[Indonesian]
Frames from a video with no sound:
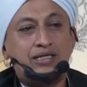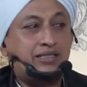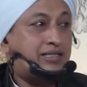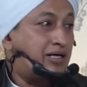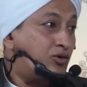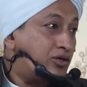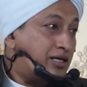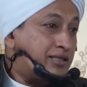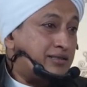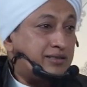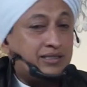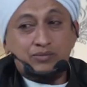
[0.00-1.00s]
ingin tahu
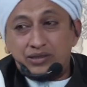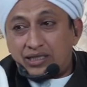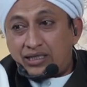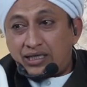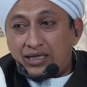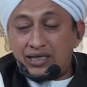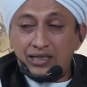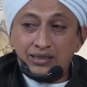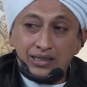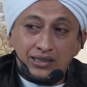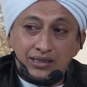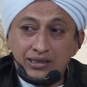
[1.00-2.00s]
kan dari pertanyaan
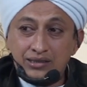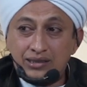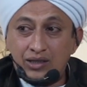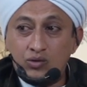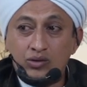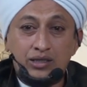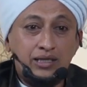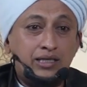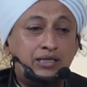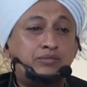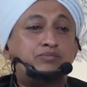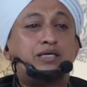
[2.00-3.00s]
Anda ini ingin tahu
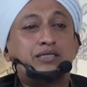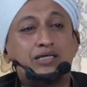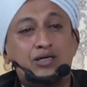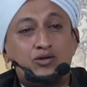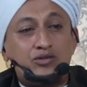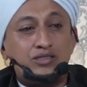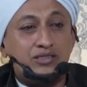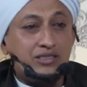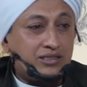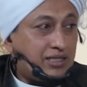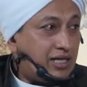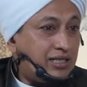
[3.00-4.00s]
kenapa calon
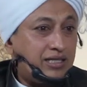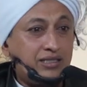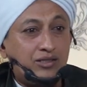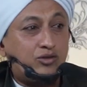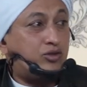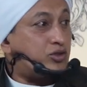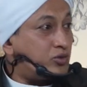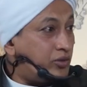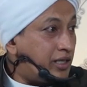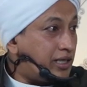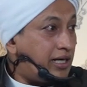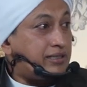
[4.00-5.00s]
istri saya ini kok
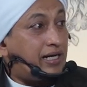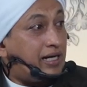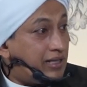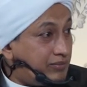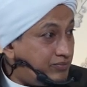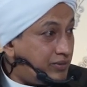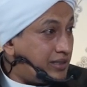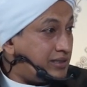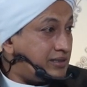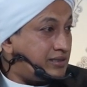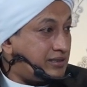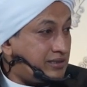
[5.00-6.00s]
cuek? Ada apa
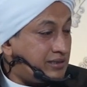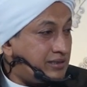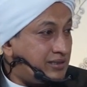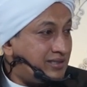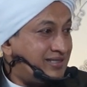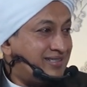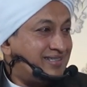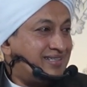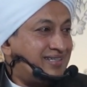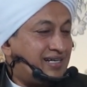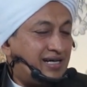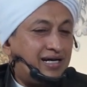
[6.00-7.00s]
ini?
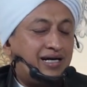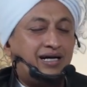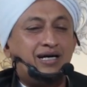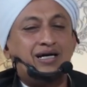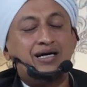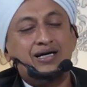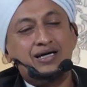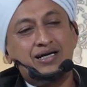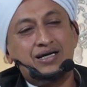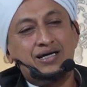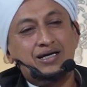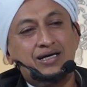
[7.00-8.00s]

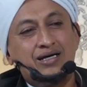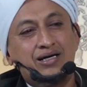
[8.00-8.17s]
Nah,